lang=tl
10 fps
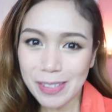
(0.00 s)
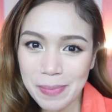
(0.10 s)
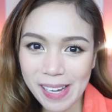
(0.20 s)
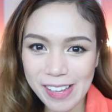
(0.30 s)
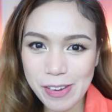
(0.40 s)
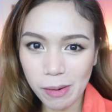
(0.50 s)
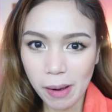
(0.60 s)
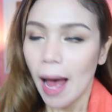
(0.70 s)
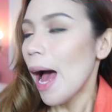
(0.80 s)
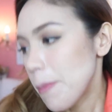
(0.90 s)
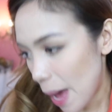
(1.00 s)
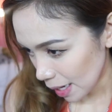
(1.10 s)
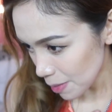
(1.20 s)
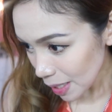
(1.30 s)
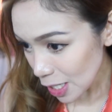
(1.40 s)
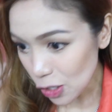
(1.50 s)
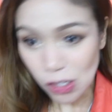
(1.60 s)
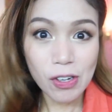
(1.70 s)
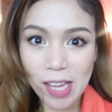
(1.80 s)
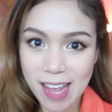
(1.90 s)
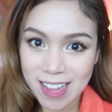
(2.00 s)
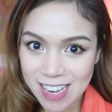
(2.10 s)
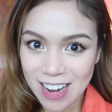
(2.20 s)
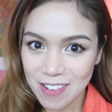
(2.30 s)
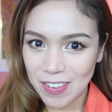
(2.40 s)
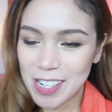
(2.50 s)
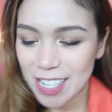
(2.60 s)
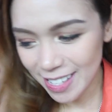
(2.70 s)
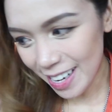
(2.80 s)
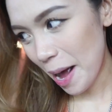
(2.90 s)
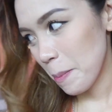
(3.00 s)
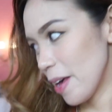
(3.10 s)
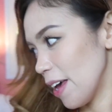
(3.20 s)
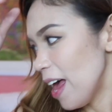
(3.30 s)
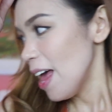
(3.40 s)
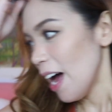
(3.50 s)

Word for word: ko sabihin yung, I'm back in my studio, candy lovers. Grabe.